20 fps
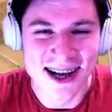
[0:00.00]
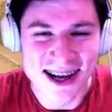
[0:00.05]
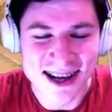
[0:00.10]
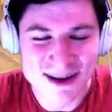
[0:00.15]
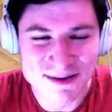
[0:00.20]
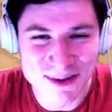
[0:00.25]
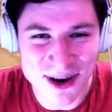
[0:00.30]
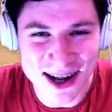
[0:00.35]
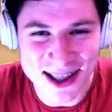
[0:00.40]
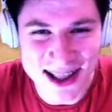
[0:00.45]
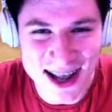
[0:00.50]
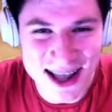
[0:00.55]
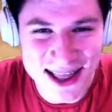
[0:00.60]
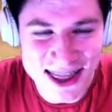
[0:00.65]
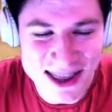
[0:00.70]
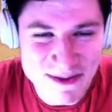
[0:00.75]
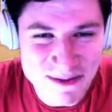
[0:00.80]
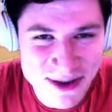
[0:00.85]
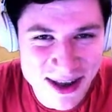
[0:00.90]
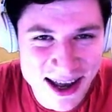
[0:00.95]
братан,
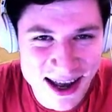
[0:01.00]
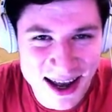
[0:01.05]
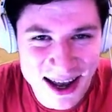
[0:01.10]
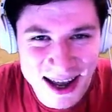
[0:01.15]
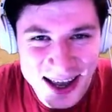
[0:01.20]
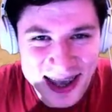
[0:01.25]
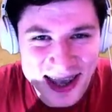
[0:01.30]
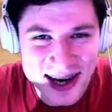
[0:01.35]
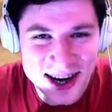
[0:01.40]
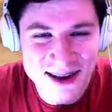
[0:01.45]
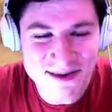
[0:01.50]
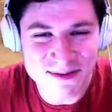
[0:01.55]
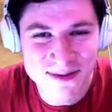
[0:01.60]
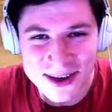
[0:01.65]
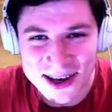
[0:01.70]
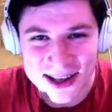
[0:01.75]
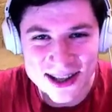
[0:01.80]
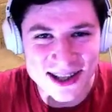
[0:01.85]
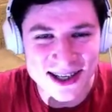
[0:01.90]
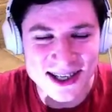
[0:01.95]
ты мне
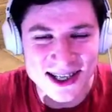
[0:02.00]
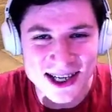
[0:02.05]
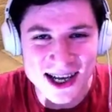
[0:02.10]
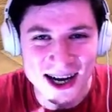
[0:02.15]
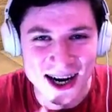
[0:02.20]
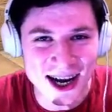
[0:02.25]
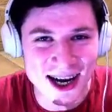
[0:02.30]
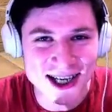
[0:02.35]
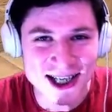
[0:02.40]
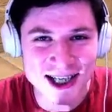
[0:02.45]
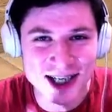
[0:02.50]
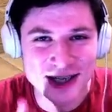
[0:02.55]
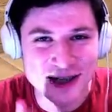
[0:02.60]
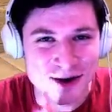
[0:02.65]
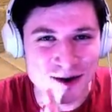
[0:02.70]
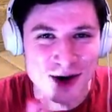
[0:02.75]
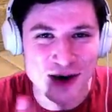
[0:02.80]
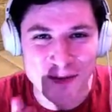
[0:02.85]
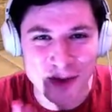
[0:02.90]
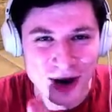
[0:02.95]
керамбит, скретч
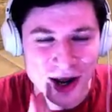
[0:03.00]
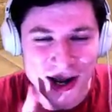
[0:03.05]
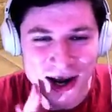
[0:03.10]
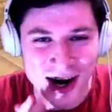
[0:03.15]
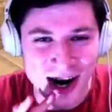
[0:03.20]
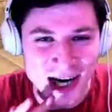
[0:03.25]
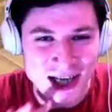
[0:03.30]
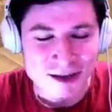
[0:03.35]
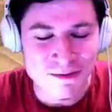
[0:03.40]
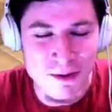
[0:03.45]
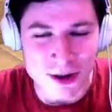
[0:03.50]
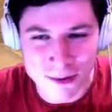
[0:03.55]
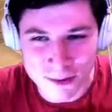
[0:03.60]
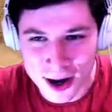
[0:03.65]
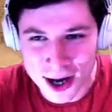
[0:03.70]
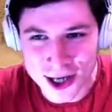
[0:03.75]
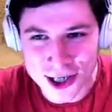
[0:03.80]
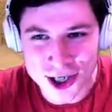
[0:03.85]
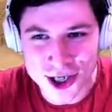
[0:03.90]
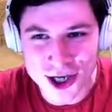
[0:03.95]
скоро проиграешь, понимаешь?